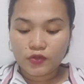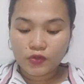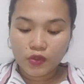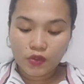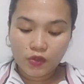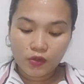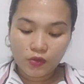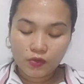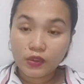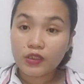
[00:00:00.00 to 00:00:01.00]
So,
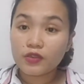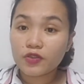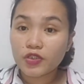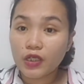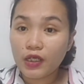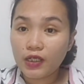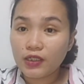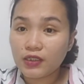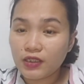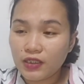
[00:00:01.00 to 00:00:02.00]
ito siya.
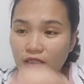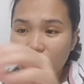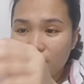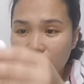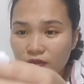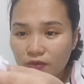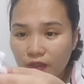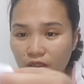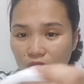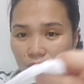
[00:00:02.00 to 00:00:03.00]
So,
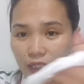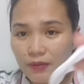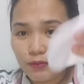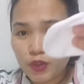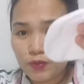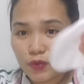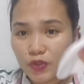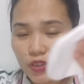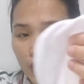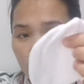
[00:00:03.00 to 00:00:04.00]
ayan, malambot po
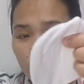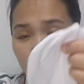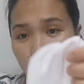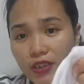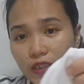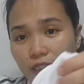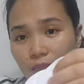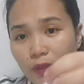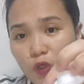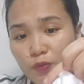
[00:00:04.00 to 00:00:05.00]
siya. Actually,
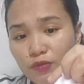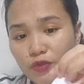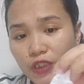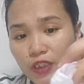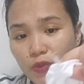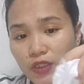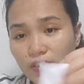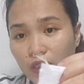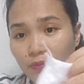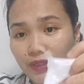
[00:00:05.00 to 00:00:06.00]
nilaba ko po muna ito at
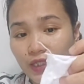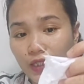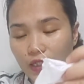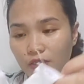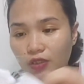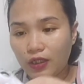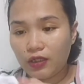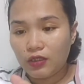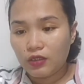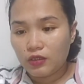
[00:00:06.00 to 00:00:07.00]
saka pinalansya.
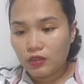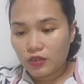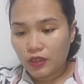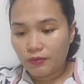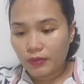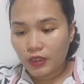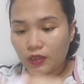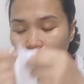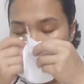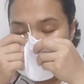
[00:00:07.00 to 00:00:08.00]
Siyempre.
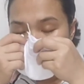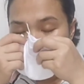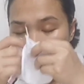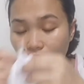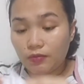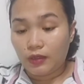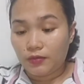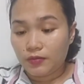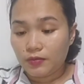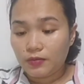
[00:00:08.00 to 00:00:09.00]

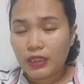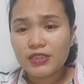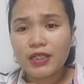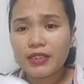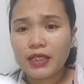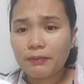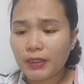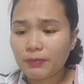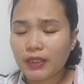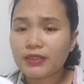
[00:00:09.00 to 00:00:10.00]
At saka
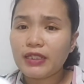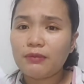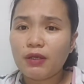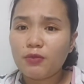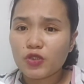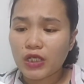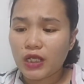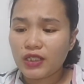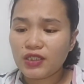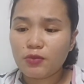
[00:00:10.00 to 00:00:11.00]
dapat pag nilaba mo siya,
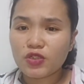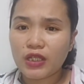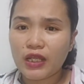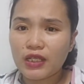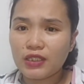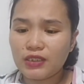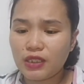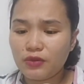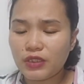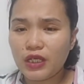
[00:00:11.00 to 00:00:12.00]
hindi mo siya lalagyan
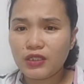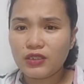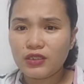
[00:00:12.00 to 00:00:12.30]
daw ng